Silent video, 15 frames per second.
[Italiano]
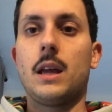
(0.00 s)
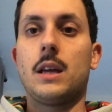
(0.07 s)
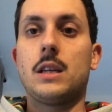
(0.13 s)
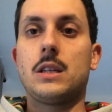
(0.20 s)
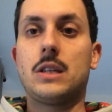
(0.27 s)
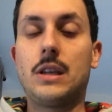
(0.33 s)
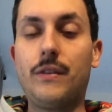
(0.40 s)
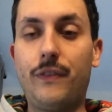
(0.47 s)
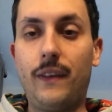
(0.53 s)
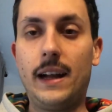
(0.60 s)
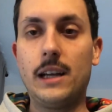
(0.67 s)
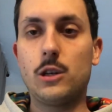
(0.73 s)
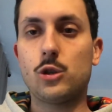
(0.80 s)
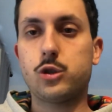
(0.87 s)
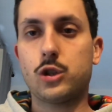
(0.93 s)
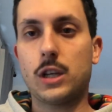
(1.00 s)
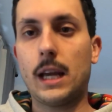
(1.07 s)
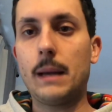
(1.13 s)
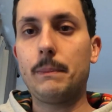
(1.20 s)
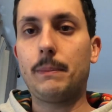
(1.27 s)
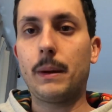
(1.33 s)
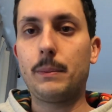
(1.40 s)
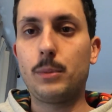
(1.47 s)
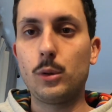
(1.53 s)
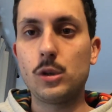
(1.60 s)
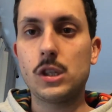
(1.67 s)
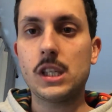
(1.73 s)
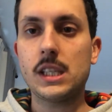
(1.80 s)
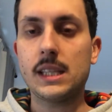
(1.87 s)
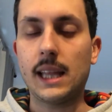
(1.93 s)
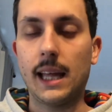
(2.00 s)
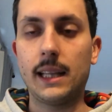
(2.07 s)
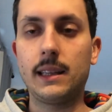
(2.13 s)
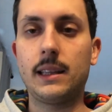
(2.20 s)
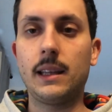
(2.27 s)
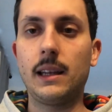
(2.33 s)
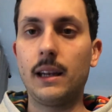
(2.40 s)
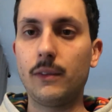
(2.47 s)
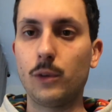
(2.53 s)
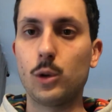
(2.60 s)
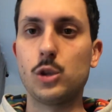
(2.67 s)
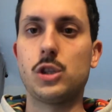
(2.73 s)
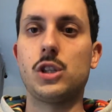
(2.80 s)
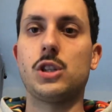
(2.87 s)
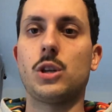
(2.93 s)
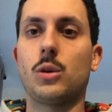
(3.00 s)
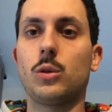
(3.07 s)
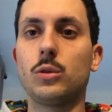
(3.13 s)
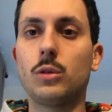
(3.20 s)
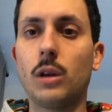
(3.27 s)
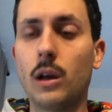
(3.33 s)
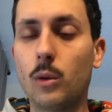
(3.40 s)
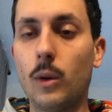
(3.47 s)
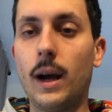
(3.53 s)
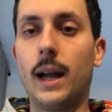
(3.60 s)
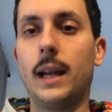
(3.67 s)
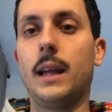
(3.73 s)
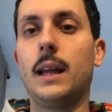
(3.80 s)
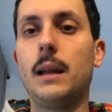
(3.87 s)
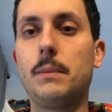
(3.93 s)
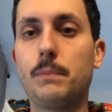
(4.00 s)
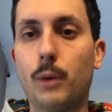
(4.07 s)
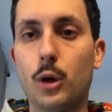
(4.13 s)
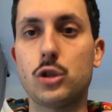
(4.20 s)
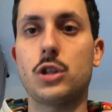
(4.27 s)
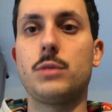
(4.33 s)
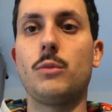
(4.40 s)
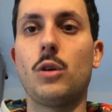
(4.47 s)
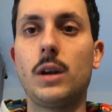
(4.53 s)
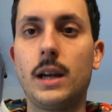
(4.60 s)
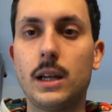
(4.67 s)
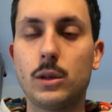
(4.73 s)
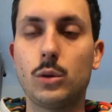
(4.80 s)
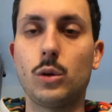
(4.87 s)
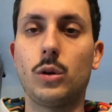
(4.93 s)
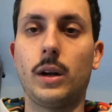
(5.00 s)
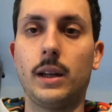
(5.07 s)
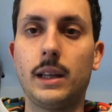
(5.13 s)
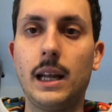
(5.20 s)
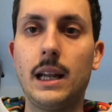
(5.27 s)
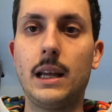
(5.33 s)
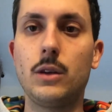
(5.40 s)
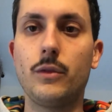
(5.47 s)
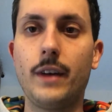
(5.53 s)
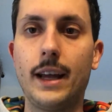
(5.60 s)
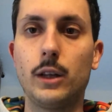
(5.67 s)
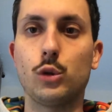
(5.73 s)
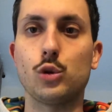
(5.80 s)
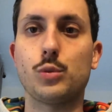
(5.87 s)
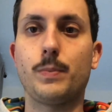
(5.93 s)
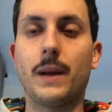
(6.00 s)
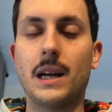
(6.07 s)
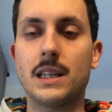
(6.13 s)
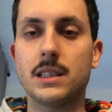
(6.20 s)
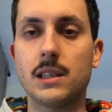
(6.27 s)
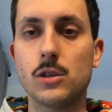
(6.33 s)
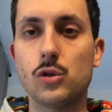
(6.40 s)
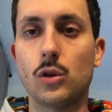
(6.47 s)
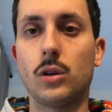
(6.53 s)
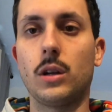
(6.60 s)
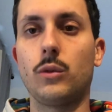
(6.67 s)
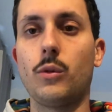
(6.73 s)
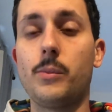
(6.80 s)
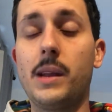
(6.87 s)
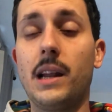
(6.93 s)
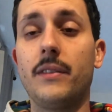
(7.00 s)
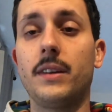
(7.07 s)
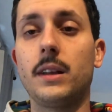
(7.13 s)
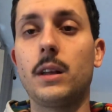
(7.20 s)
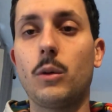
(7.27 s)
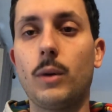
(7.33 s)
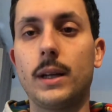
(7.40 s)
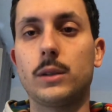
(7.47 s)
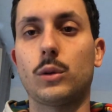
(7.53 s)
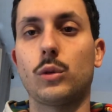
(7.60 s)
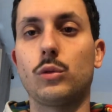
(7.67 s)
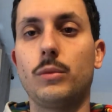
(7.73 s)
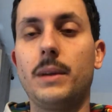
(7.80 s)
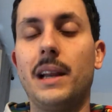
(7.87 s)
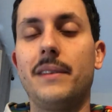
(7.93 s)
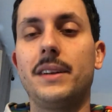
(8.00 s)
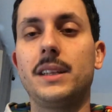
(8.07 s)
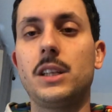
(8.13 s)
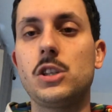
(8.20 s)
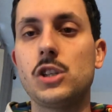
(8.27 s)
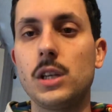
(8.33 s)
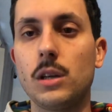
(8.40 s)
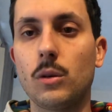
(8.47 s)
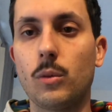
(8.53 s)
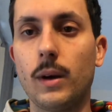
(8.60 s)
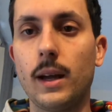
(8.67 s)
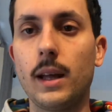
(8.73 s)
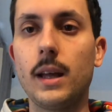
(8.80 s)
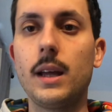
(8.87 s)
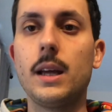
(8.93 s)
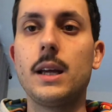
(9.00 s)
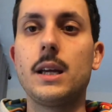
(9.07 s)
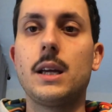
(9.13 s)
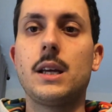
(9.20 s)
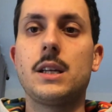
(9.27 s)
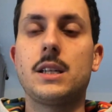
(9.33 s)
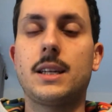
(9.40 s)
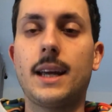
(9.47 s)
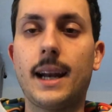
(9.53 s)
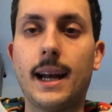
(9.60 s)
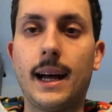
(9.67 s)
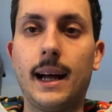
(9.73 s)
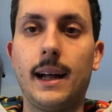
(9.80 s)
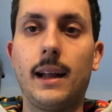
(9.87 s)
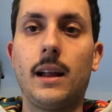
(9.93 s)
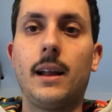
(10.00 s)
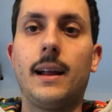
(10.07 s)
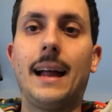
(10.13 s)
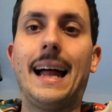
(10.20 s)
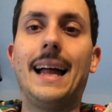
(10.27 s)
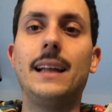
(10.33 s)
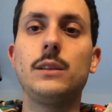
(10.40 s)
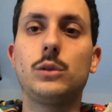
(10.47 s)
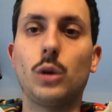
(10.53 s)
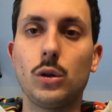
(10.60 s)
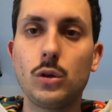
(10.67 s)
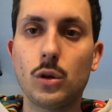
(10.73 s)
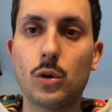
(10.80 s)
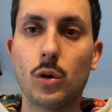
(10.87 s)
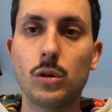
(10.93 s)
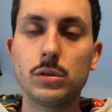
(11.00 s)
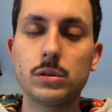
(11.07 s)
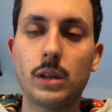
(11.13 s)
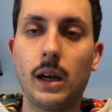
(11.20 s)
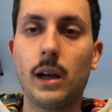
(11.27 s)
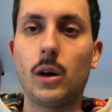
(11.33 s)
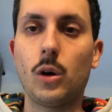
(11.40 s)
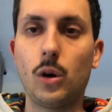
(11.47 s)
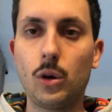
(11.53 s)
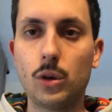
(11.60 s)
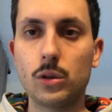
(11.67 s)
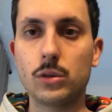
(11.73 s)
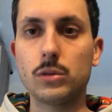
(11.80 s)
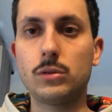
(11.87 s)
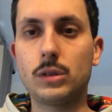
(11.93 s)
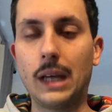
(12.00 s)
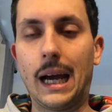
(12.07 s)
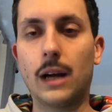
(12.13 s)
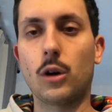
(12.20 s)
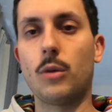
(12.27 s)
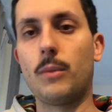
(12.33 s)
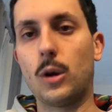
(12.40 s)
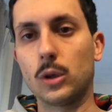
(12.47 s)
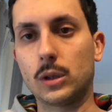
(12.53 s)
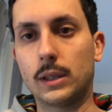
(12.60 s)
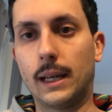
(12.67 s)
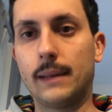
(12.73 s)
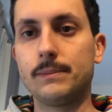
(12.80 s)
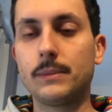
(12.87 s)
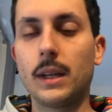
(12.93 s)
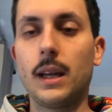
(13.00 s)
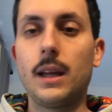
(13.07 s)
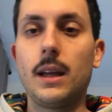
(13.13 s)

Si fanno sempre più insistenti le voci secondo le quali il prossimo allenatore della Juventus per la stagione 2024-2025 sarà Antonio Conte o Tiago Motta.